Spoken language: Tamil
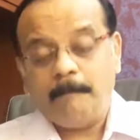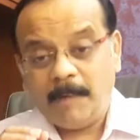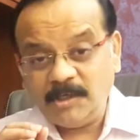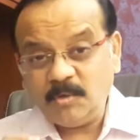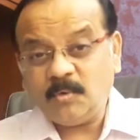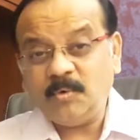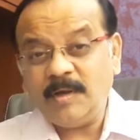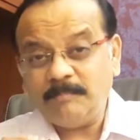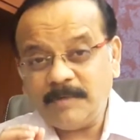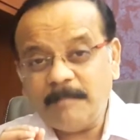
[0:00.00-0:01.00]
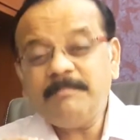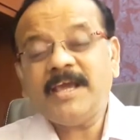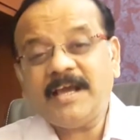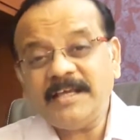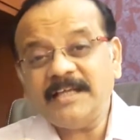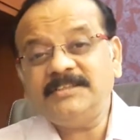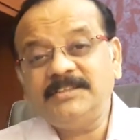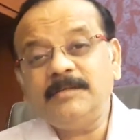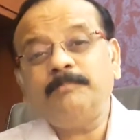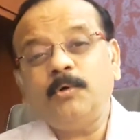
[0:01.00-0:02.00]
மனுக்குலம்
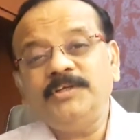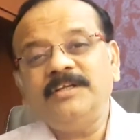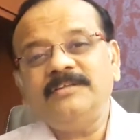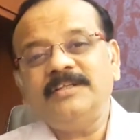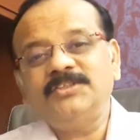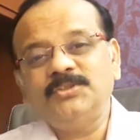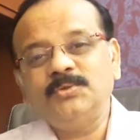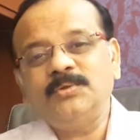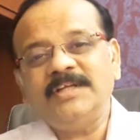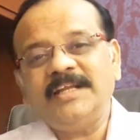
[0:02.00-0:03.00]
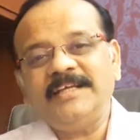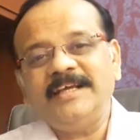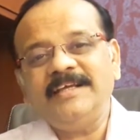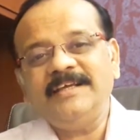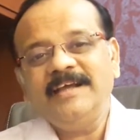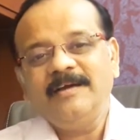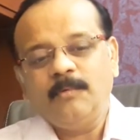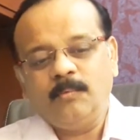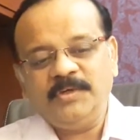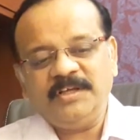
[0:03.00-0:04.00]
நம்பிக்கையற்று போயிருந்த சூழ்நிலையை
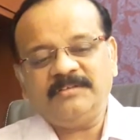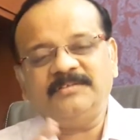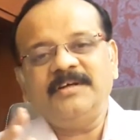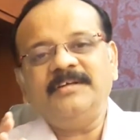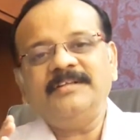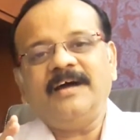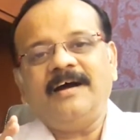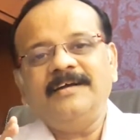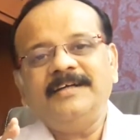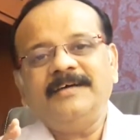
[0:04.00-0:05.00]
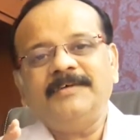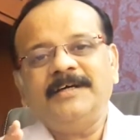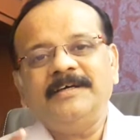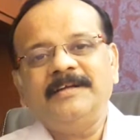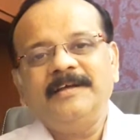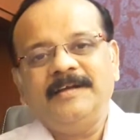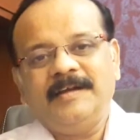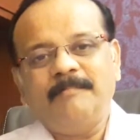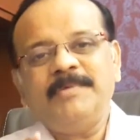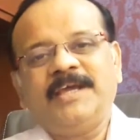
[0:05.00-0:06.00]
உயிர்த்தெழுந்த ஆண்டவர்
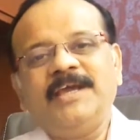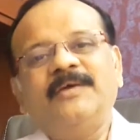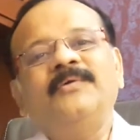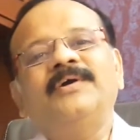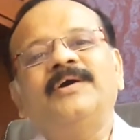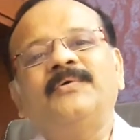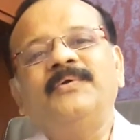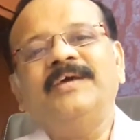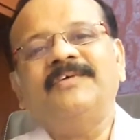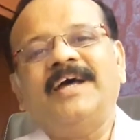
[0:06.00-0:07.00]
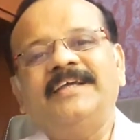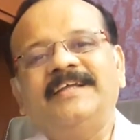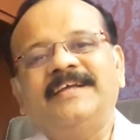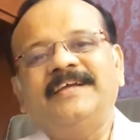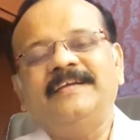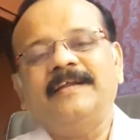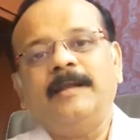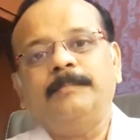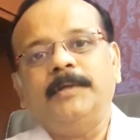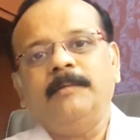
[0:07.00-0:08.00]
நம்பிக்கை கொடுக்கக்கூடியவராய்
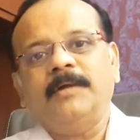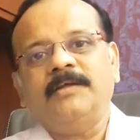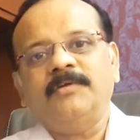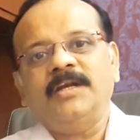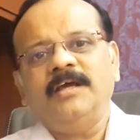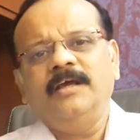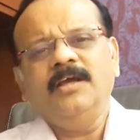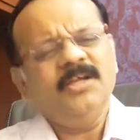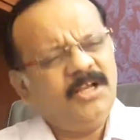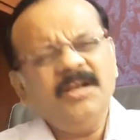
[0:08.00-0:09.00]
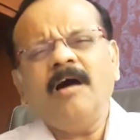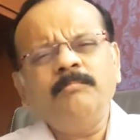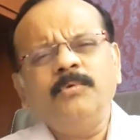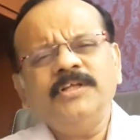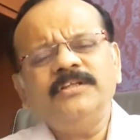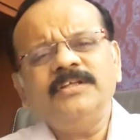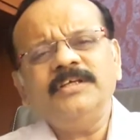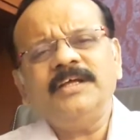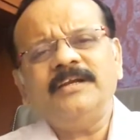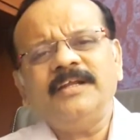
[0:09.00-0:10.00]
இருக்கின்றார் பிரியமானவர்களே எல்லாம்
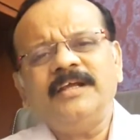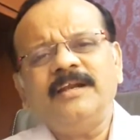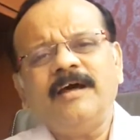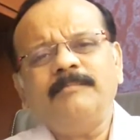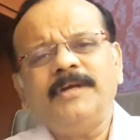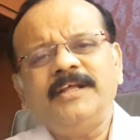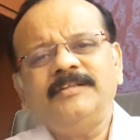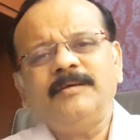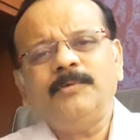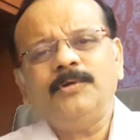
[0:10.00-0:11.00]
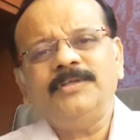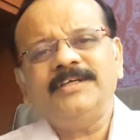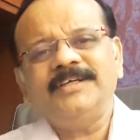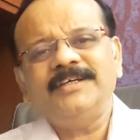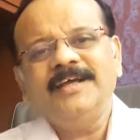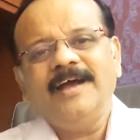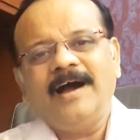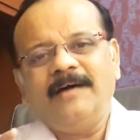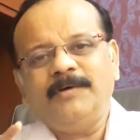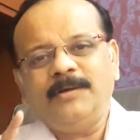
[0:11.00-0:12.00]
முடிந்தது என்று எல்லாம் நினைத்த பொழுது
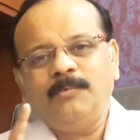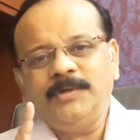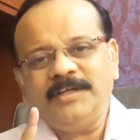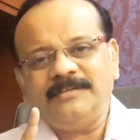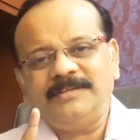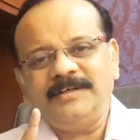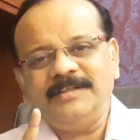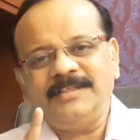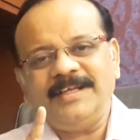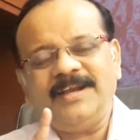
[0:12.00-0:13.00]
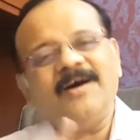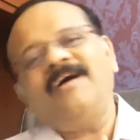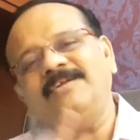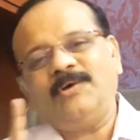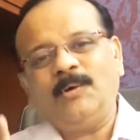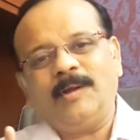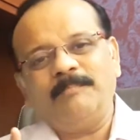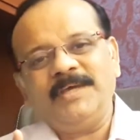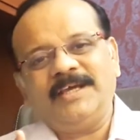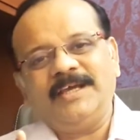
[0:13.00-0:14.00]
அவர் உயிர்த்தெழுந்து எல்லாருக்கும்
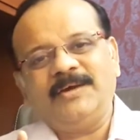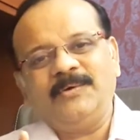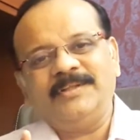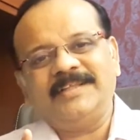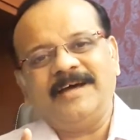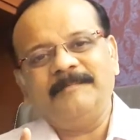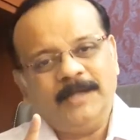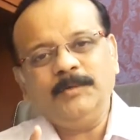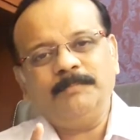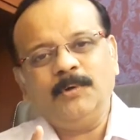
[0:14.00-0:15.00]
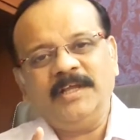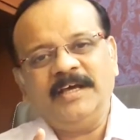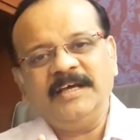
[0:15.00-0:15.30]
நம்பிக்கை கொடுத்தார் அதுபோல